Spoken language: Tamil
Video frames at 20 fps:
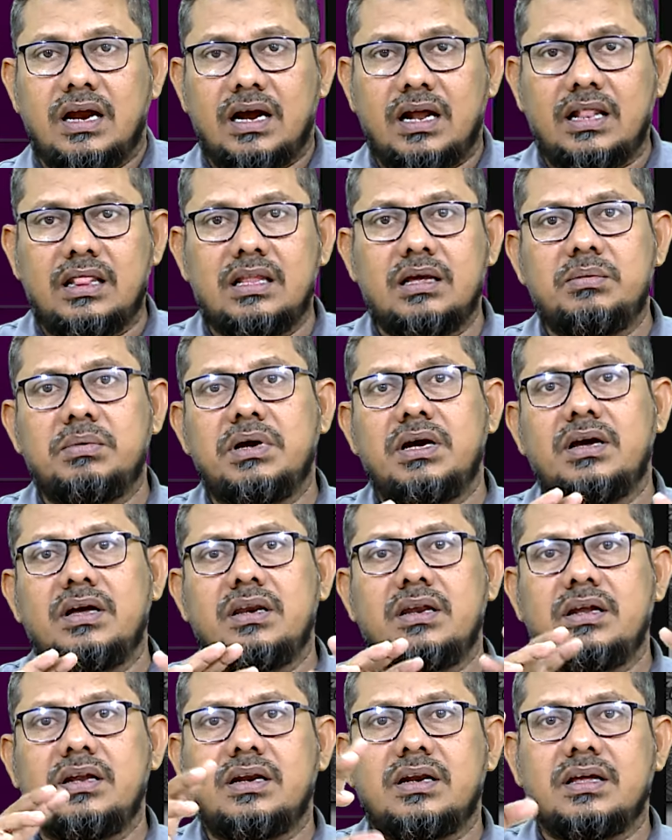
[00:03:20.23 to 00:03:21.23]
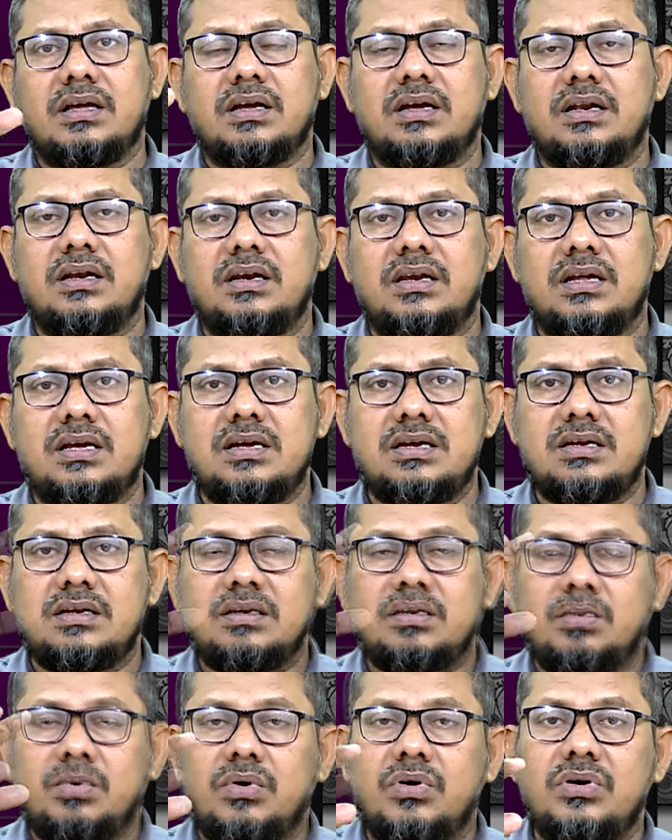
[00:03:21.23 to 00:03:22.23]
அந்த மாதிரி இடங்களில்
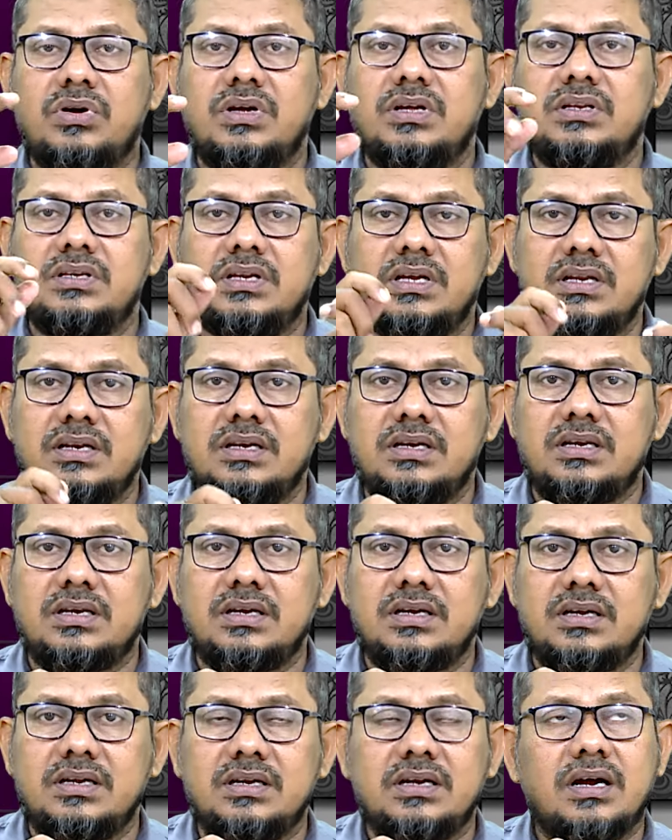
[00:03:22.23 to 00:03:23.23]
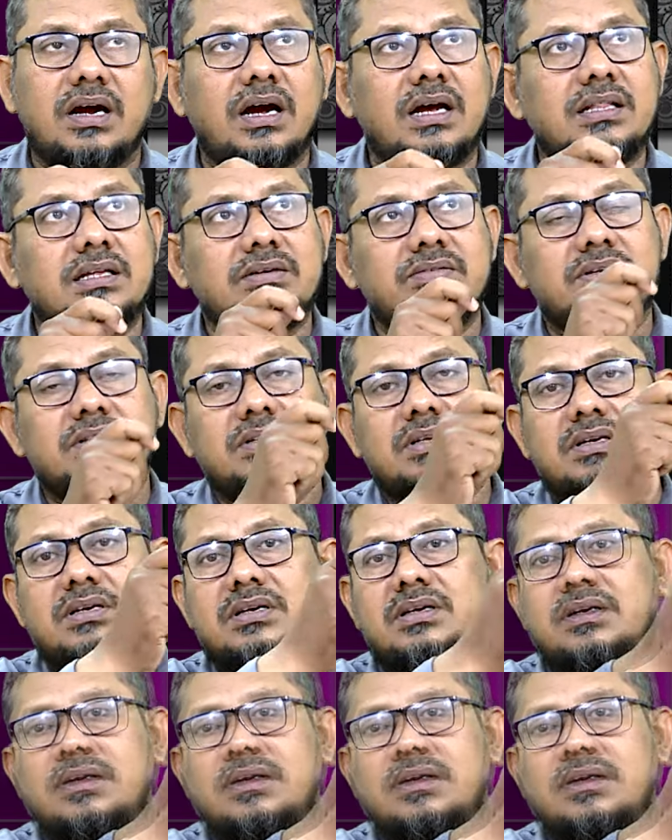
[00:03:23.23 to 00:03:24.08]
போய் நின்று அதை வந்து